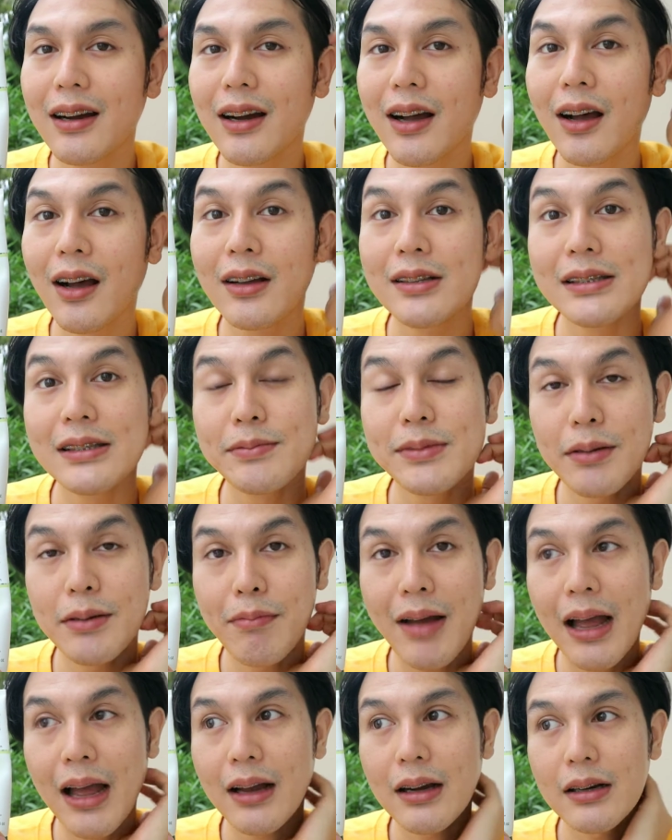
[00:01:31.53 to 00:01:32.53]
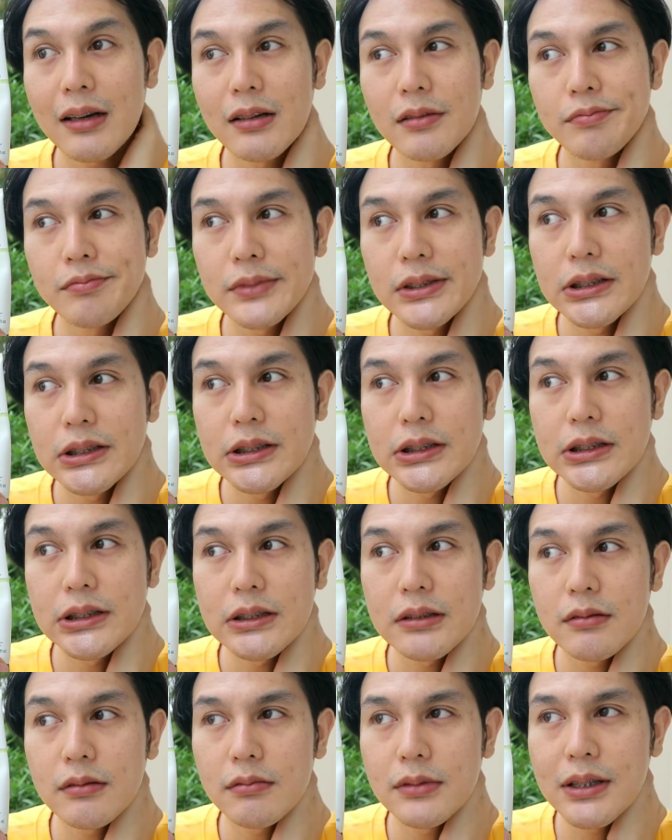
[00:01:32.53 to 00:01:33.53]
ก็เจมจะมา
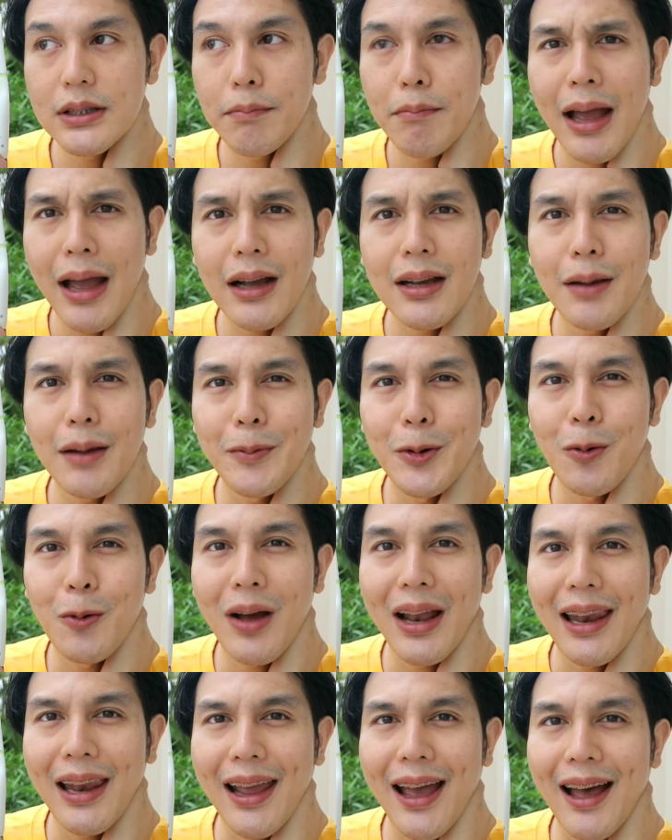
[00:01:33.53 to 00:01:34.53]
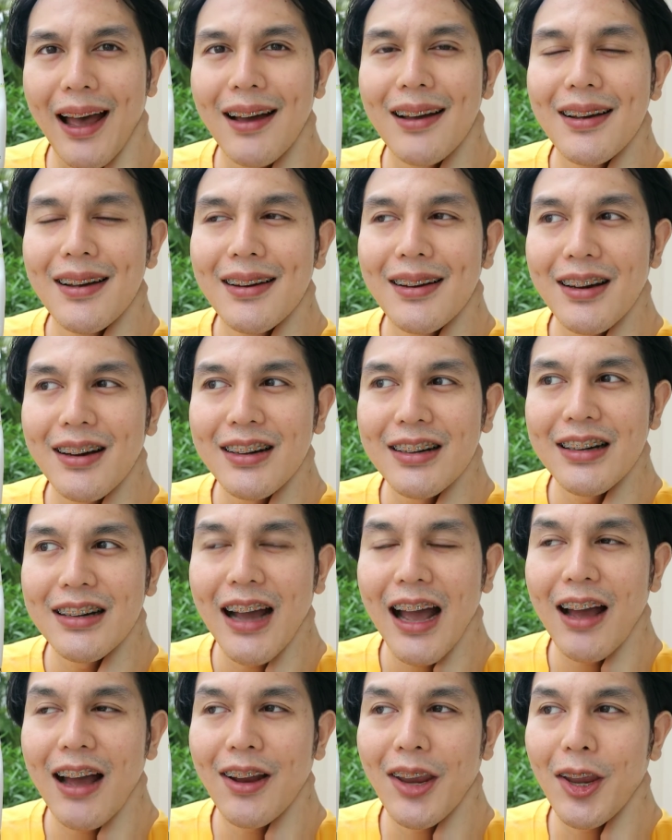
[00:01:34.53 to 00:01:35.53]
เจมมาเกือบทุกวันเลยอะก็คือ
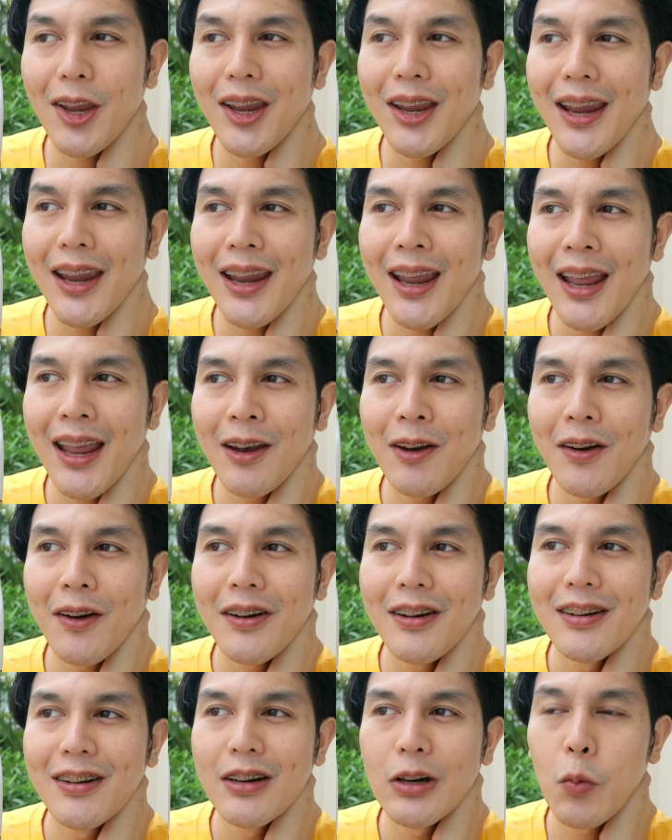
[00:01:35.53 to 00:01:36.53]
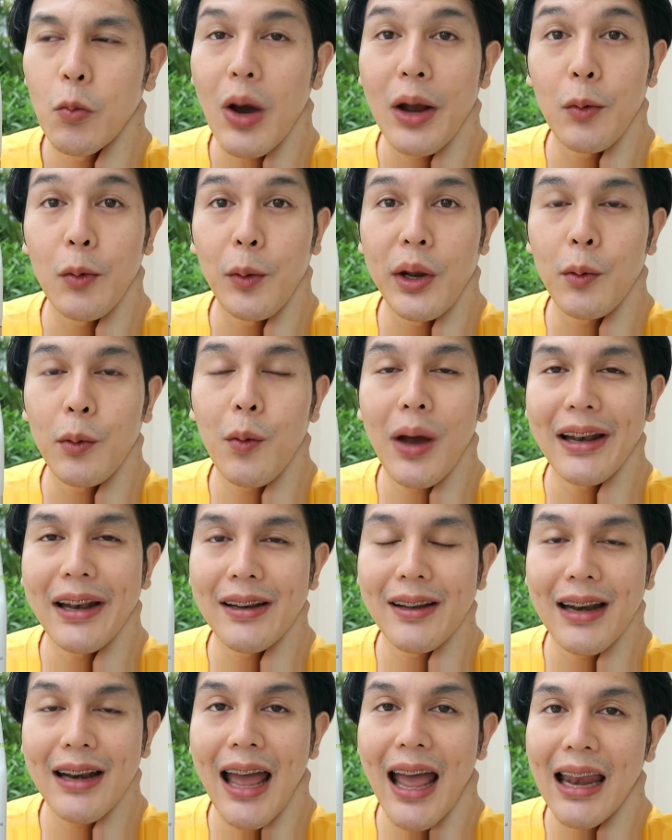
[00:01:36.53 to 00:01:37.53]
เอางี้ง่ายๆเนาะวันเว้นวัน
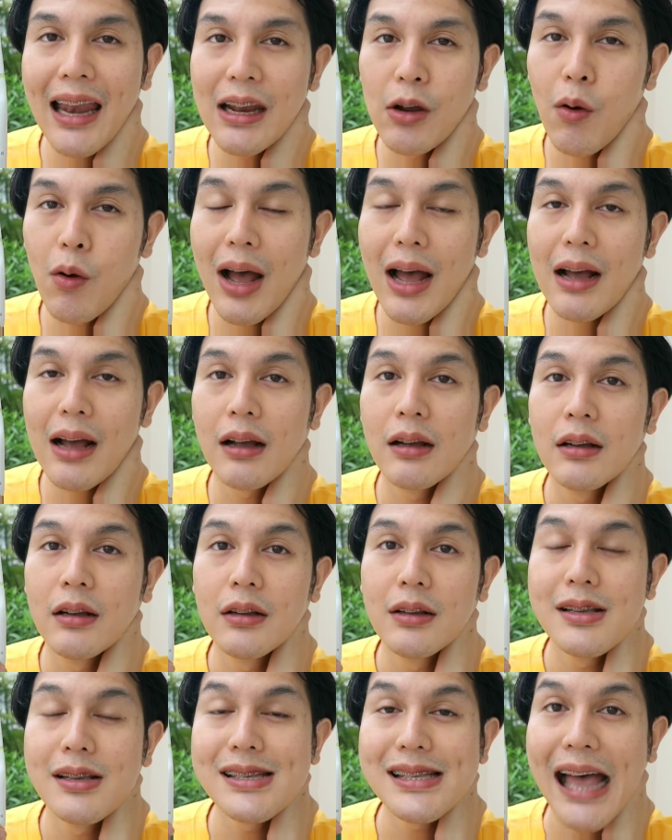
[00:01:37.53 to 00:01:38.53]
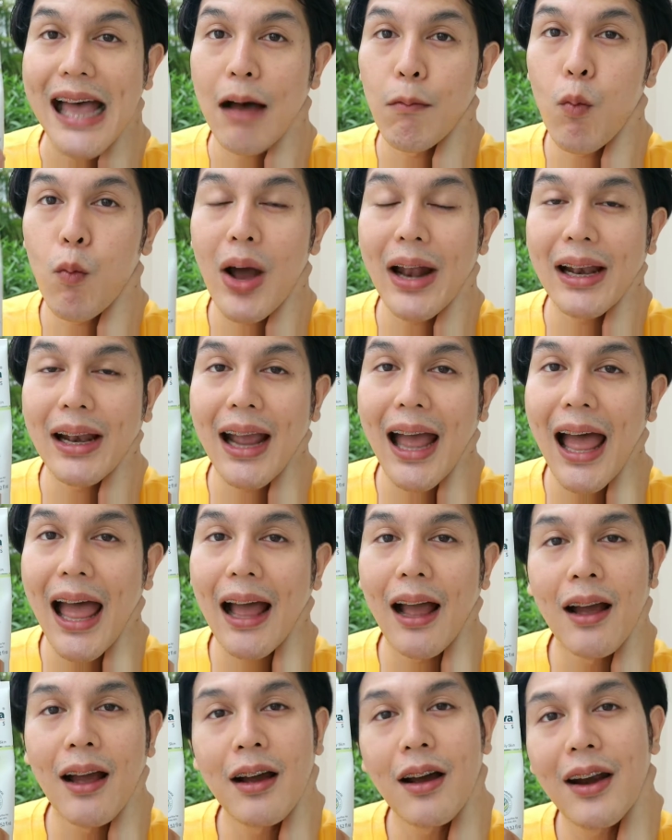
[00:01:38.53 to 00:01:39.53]
ก็ได้หรือว่าสามวันค
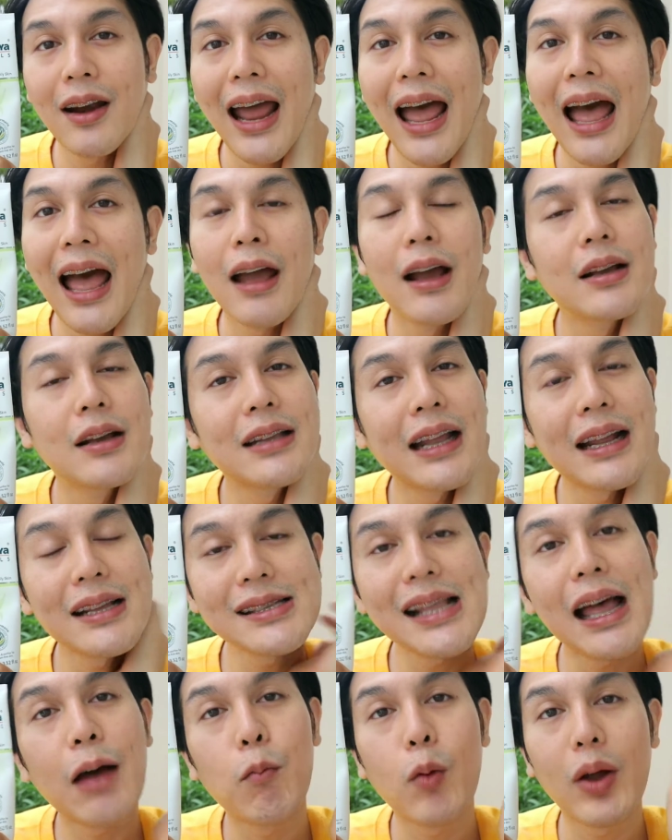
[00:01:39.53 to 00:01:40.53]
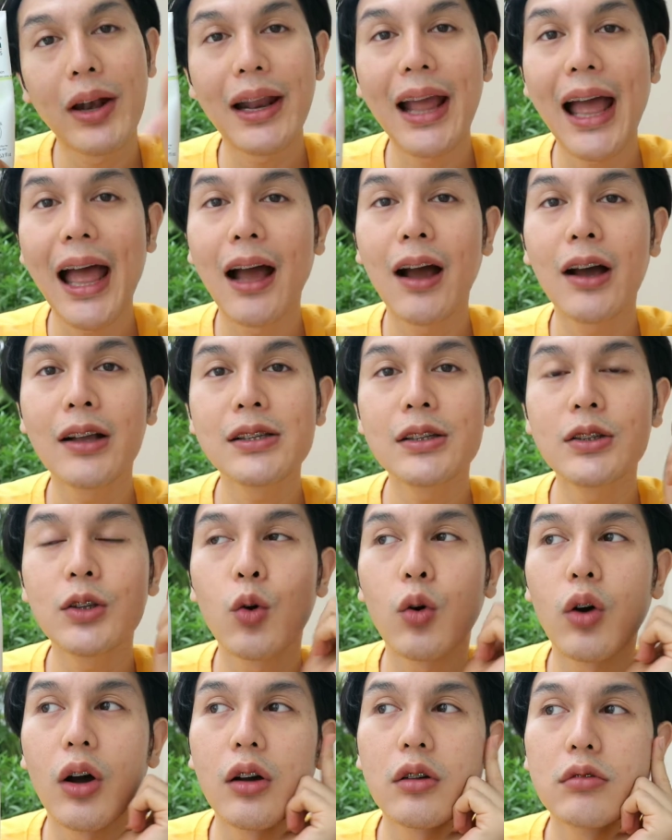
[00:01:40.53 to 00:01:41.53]
รั้งก็ได้ถ้าสามวันครั้งก็จะต
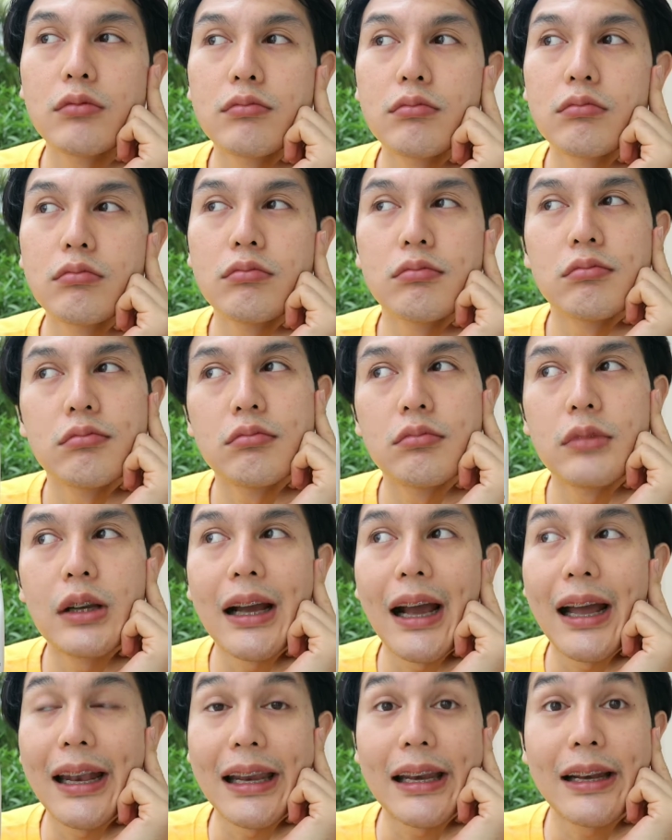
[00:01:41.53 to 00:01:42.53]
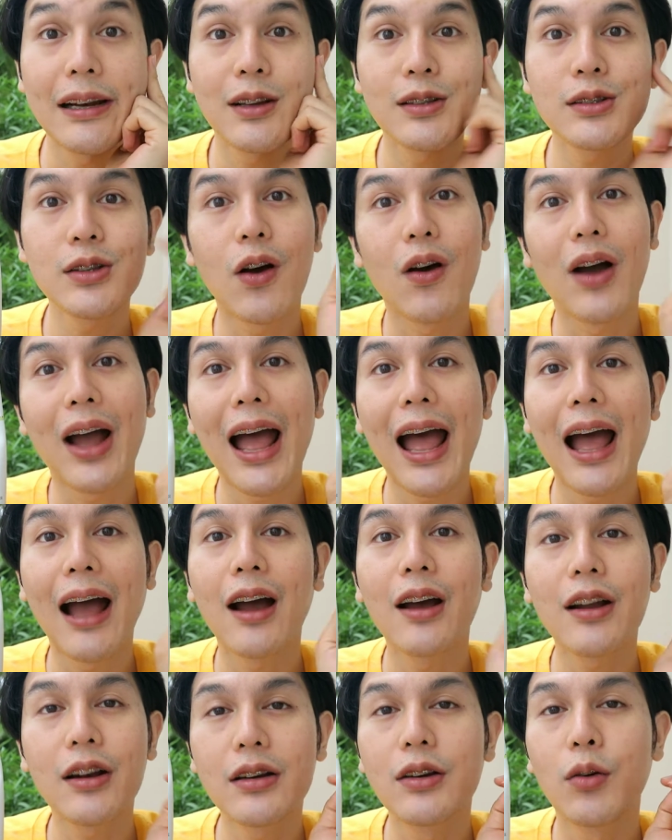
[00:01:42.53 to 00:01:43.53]
กหนึ่งอาทิตย์ก็สองครั้ง
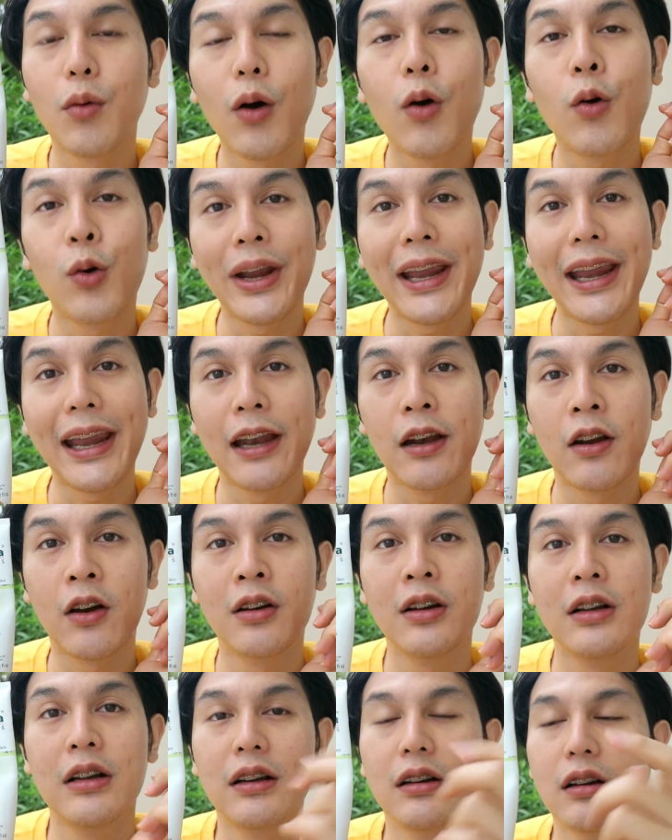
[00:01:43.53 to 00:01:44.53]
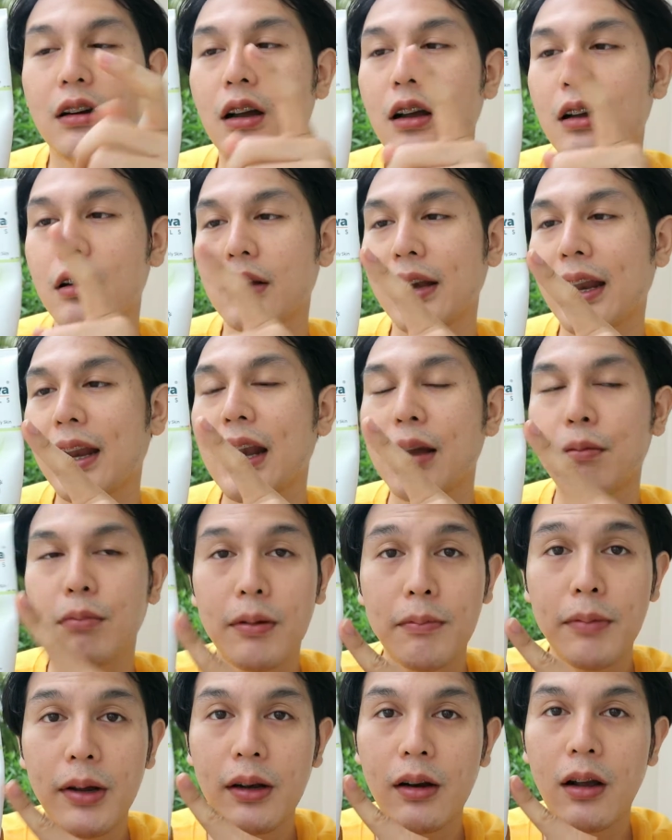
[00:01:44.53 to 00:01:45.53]
ก็ถือว่าโอเคเนาะก็แนะนำ
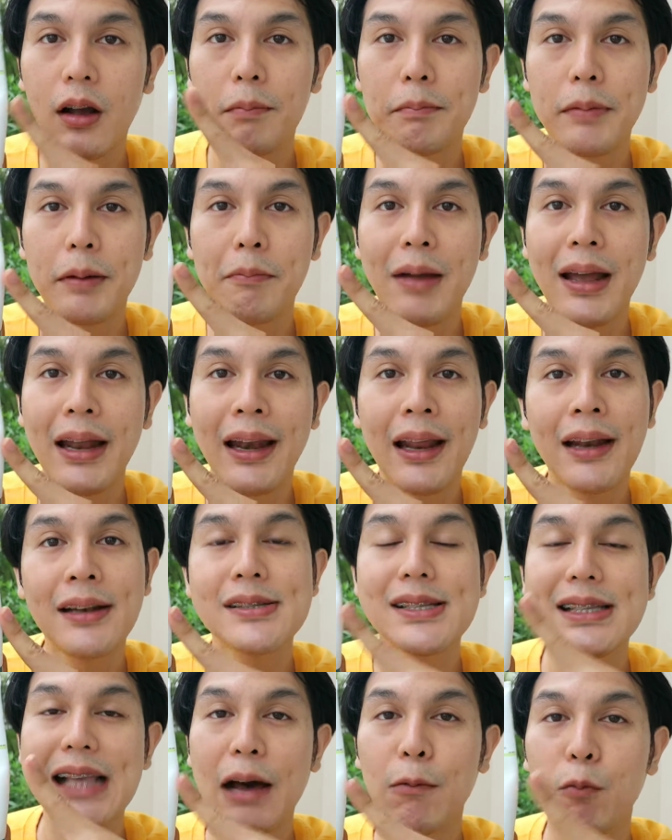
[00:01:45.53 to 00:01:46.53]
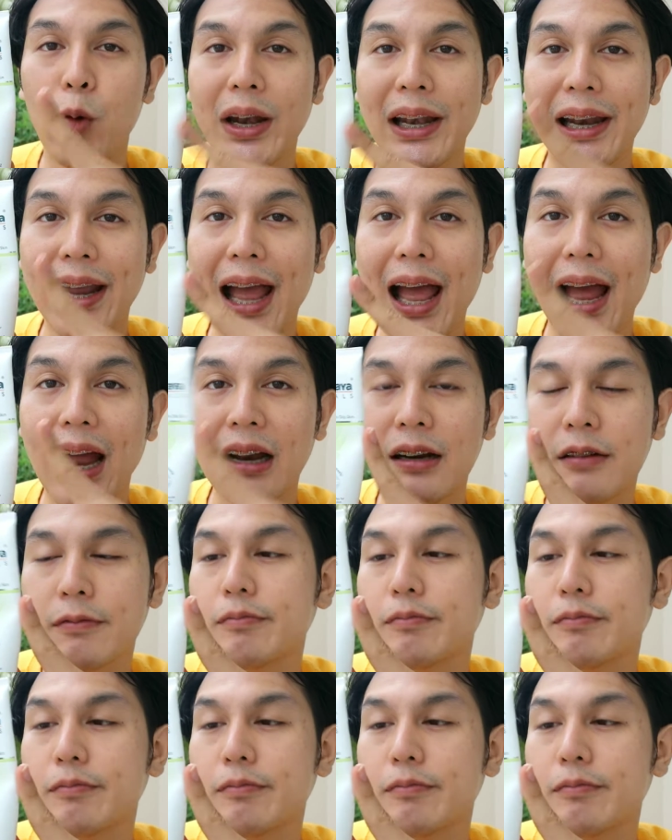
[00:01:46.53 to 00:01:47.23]
เพื่อนๆก็ประมาณนั้นสามวันครั้ง